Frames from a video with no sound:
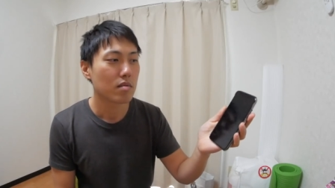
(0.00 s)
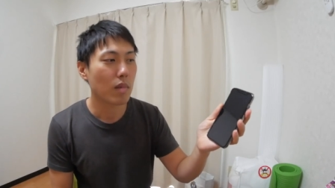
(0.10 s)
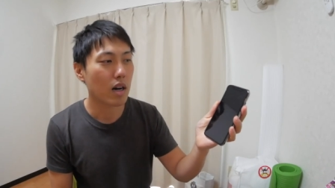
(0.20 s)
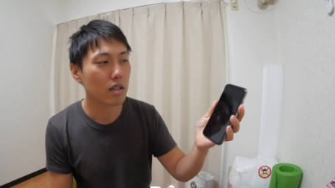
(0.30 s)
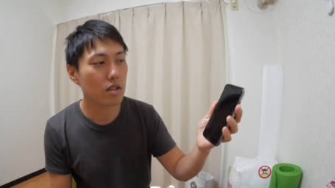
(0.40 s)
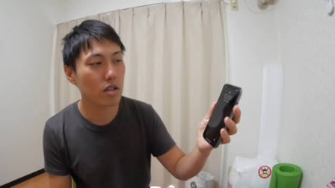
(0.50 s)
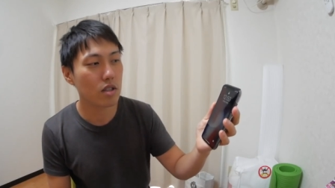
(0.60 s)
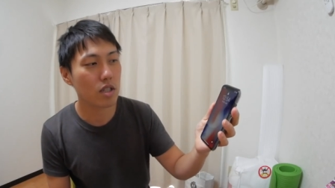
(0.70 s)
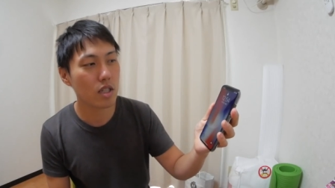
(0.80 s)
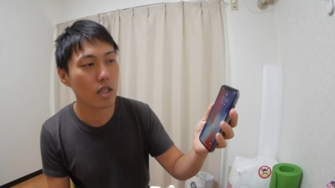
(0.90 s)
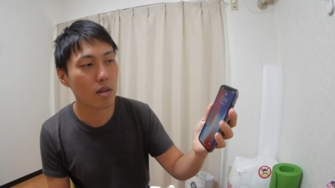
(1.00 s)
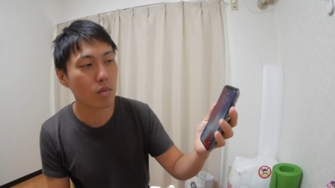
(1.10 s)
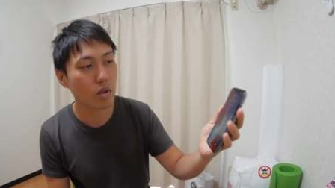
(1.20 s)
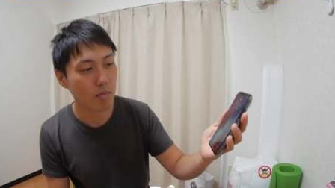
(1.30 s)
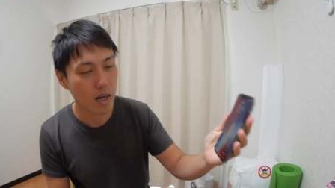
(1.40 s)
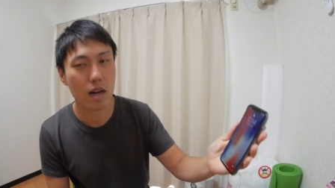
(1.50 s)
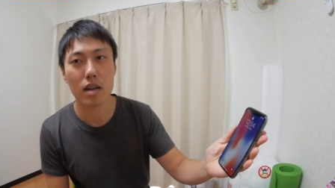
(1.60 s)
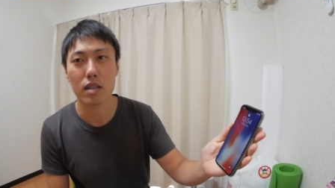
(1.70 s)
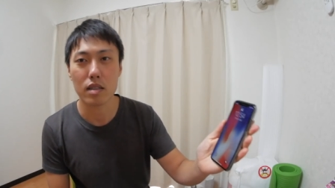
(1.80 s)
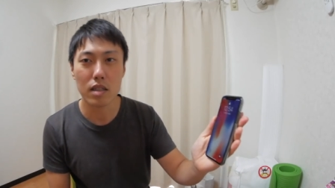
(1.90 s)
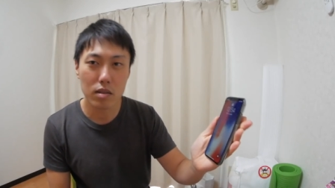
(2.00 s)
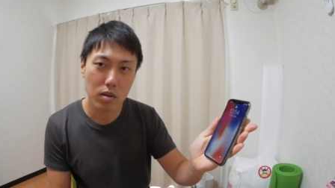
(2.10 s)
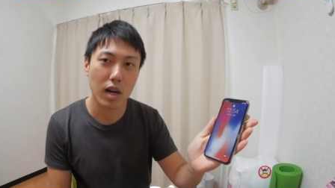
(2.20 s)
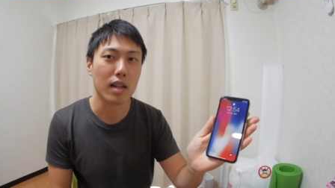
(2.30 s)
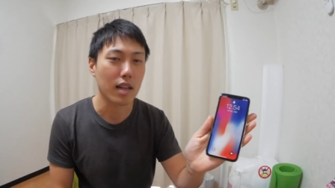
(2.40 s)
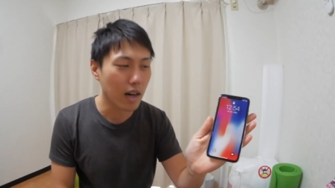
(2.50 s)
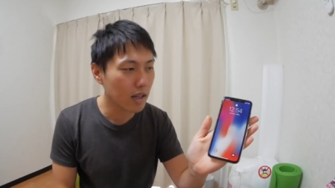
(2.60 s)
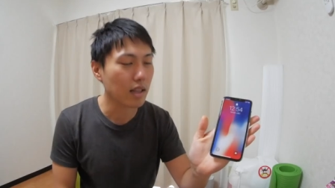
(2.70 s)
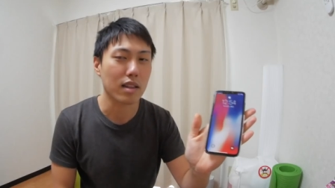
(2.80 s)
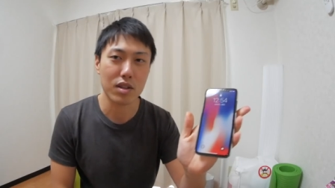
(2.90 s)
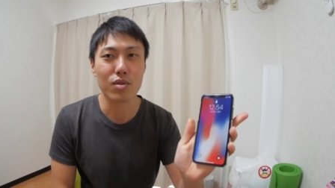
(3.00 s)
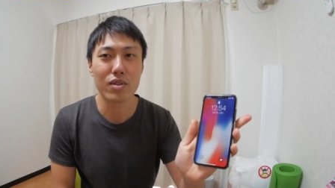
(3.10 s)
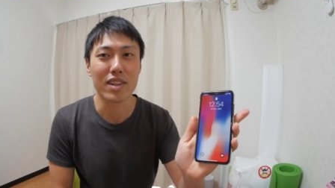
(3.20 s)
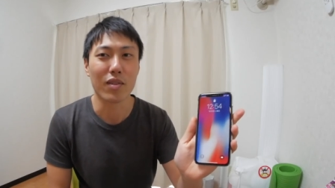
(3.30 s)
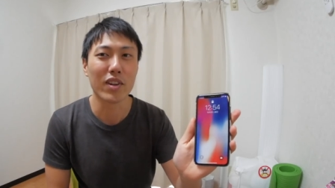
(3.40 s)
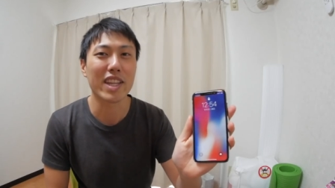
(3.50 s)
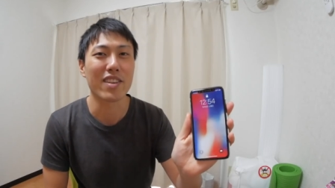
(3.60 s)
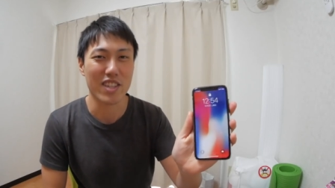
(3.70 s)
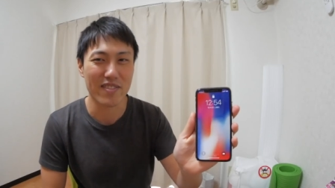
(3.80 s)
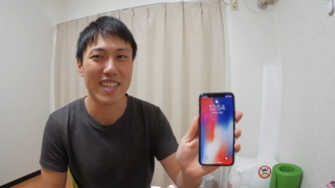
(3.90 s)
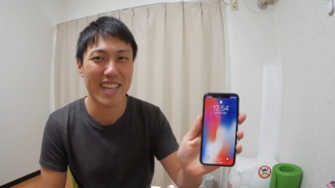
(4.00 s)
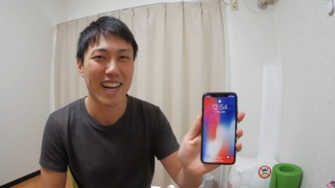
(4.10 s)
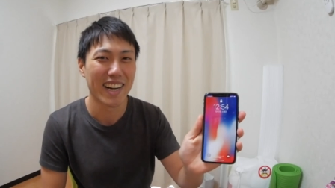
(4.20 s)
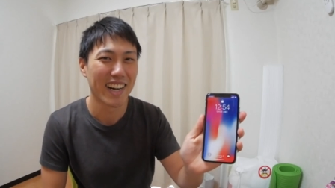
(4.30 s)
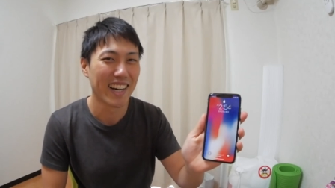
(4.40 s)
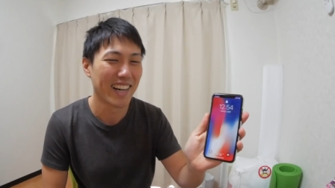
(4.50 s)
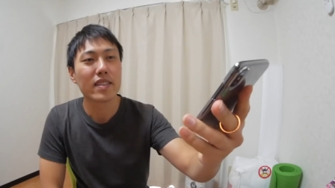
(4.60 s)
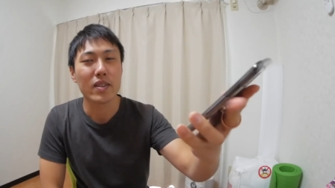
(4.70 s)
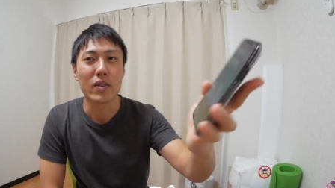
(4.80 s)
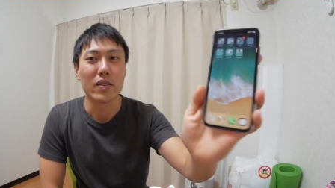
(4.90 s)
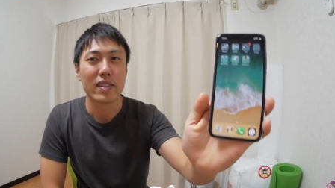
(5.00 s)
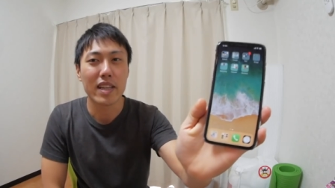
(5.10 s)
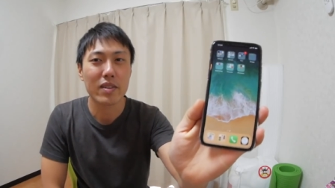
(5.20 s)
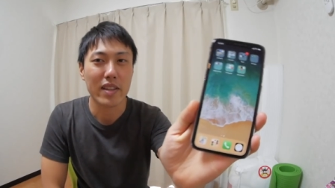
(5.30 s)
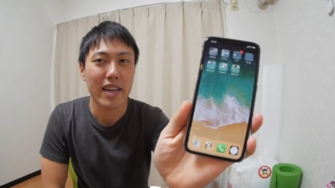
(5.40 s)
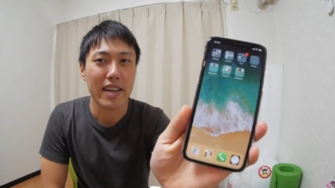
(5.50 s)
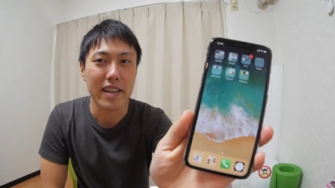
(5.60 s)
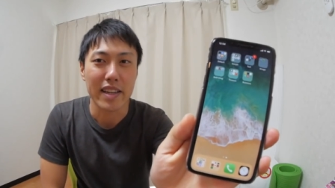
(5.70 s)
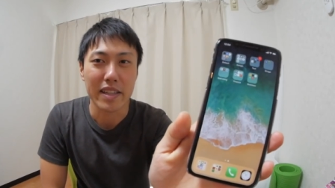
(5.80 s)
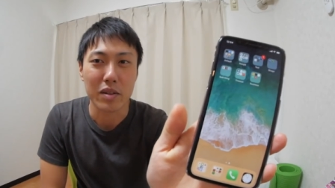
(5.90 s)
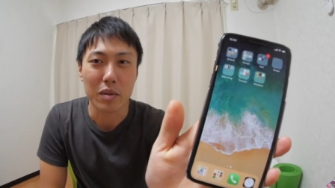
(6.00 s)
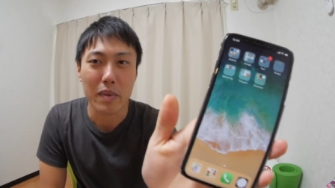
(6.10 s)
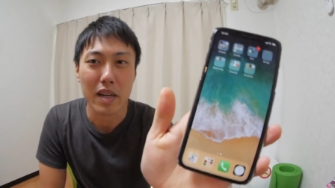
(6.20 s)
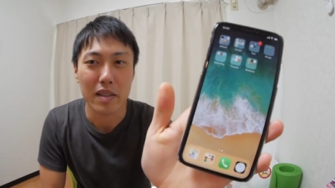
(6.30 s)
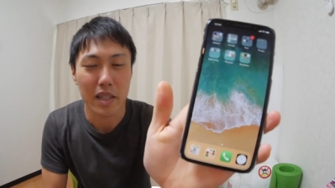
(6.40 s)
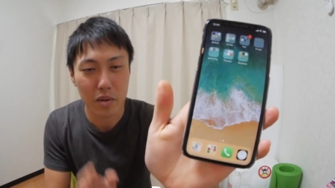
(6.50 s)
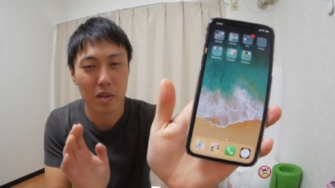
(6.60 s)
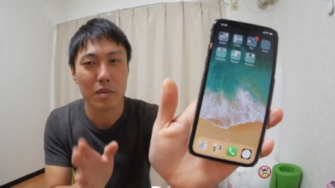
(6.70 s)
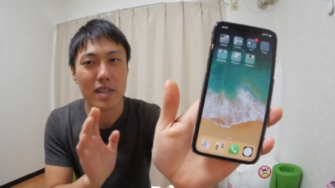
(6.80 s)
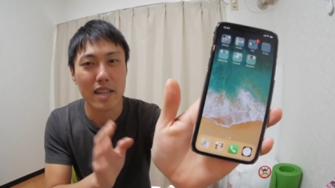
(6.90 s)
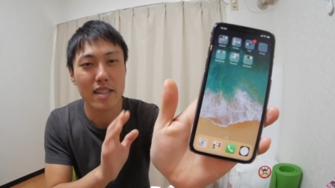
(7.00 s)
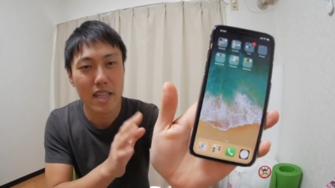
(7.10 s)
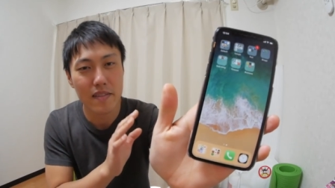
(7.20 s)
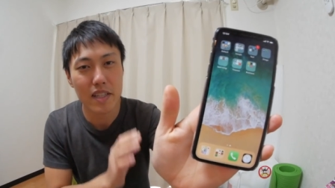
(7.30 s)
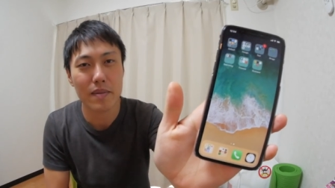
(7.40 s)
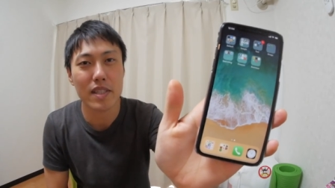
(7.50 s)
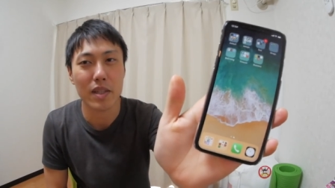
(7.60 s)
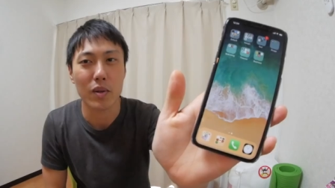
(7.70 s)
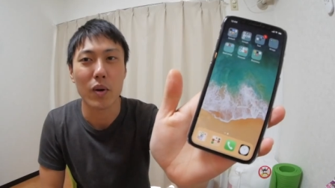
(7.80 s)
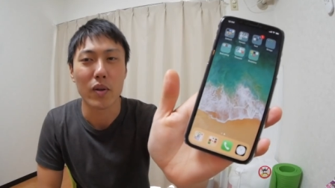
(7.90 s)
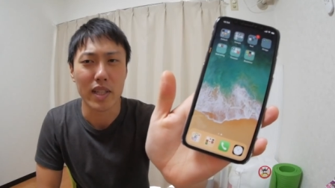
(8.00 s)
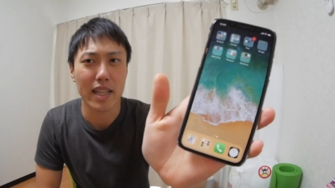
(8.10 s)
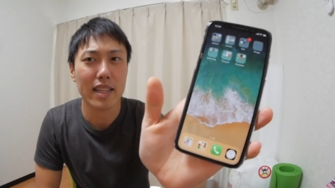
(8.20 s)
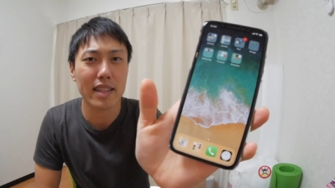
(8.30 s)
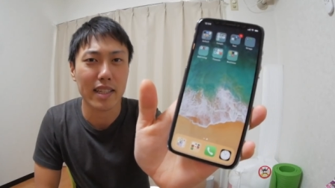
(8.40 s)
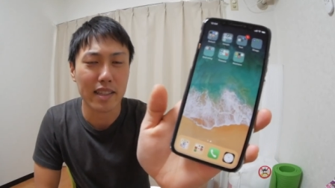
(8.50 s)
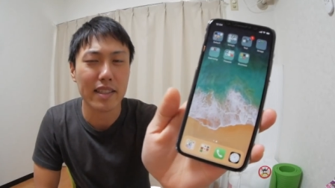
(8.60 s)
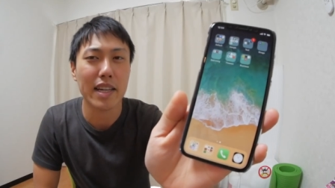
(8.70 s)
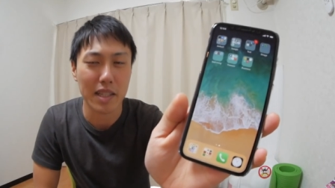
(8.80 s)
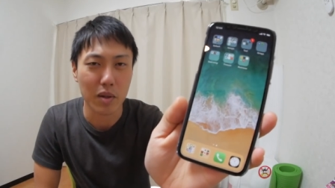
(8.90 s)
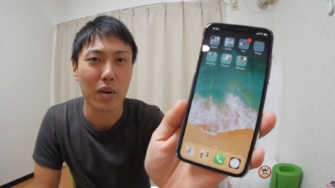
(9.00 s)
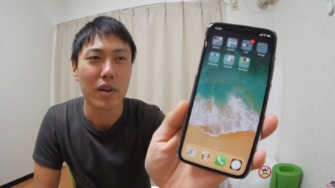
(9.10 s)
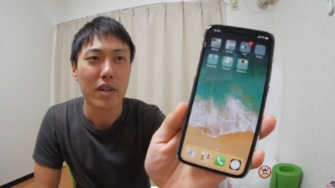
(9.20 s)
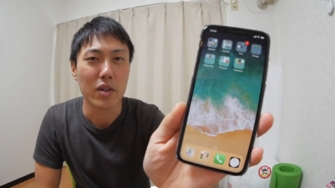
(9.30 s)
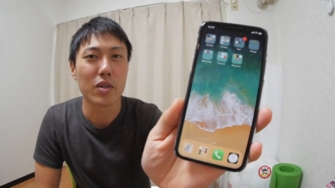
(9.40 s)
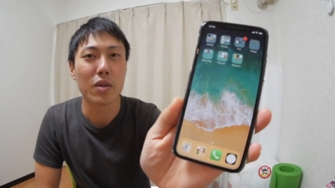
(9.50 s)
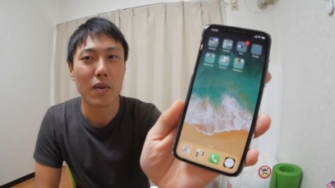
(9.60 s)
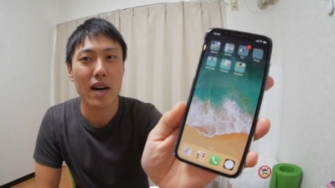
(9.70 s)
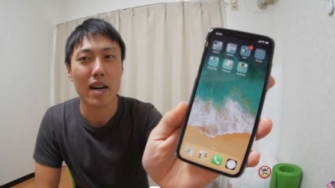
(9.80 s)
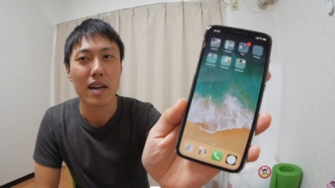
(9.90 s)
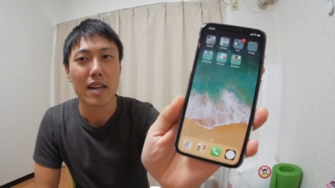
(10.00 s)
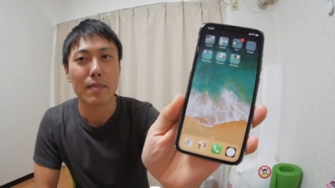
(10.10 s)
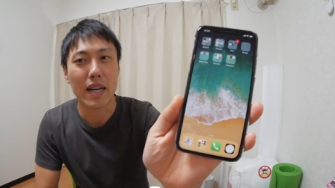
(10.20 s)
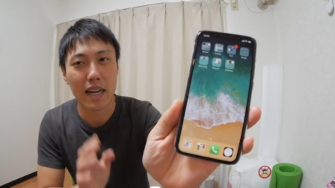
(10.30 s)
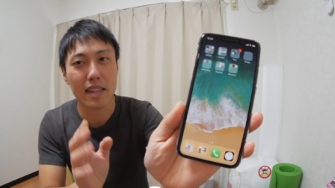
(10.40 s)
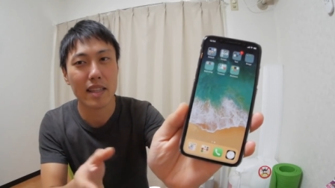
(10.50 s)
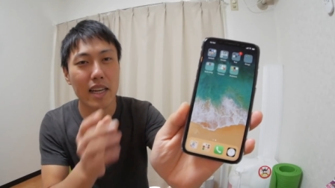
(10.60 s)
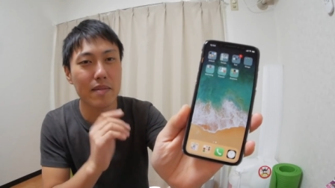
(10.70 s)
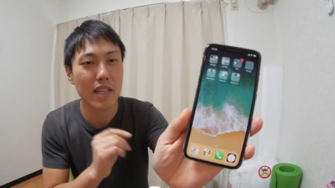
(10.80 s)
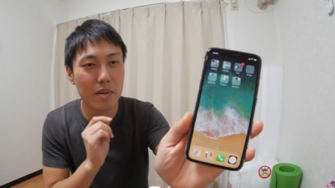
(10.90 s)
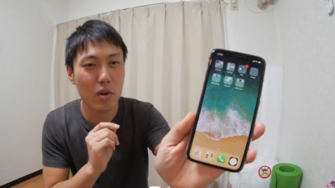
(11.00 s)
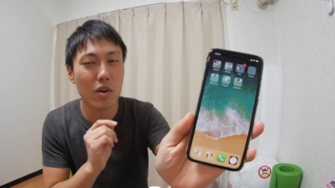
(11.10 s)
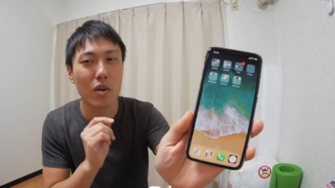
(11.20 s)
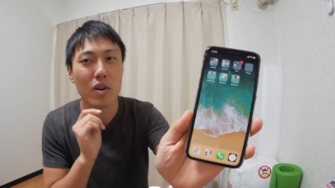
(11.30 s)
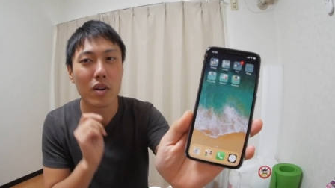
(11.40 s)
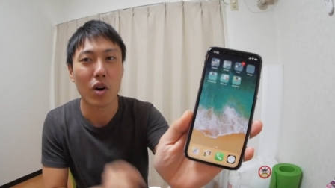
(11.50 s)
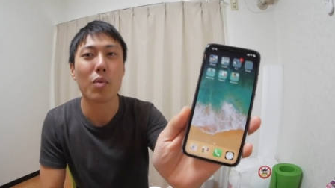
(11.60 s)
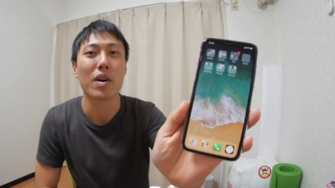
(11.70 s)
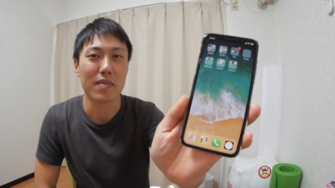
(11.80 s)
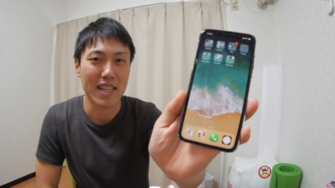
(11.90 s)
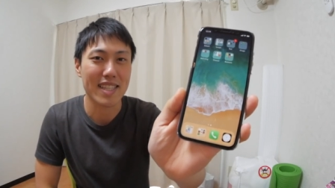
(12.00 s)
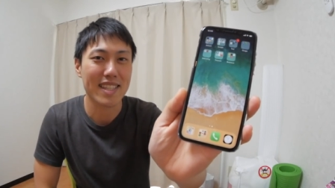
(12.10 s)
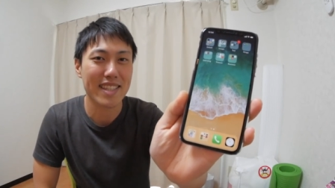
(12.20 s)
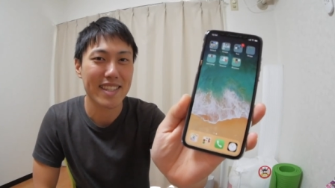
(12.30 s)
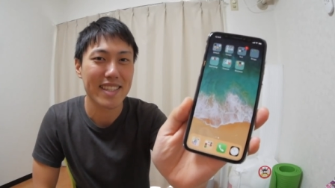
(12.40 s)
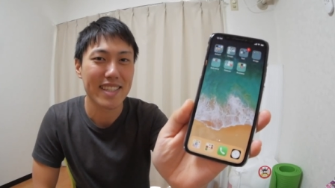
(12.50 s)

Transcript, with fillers: まああっちでもまあいいのかななんていうふうに思ったりもしました。そう。なので、えっ、ー、と、まあ、ネットでも散々言われてますけど、値段高くないかというのは、まあ、買った今でも思います。